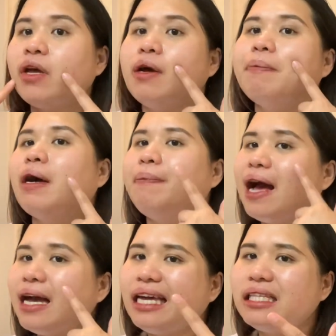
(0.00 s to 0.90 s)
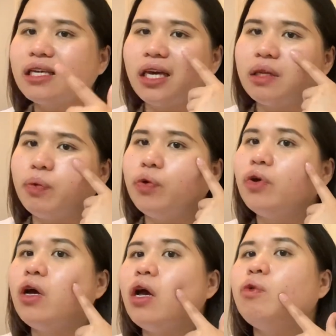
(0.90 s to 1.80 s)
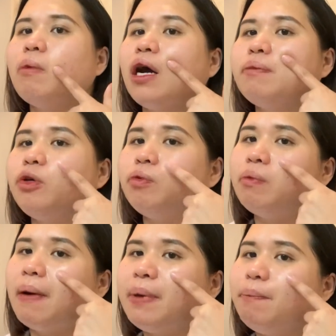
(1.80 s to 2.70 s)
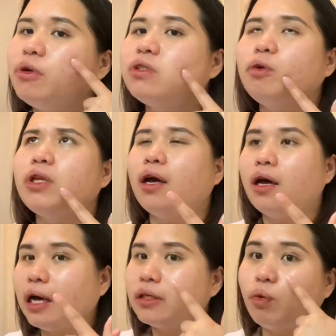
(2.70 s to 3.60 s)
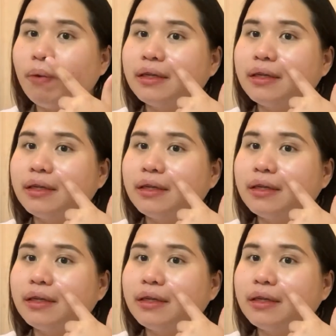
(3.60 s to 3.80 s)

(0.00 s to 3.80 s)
mga blackheads, nakikita mo yung yung mga yung mga pimples mo na sobrang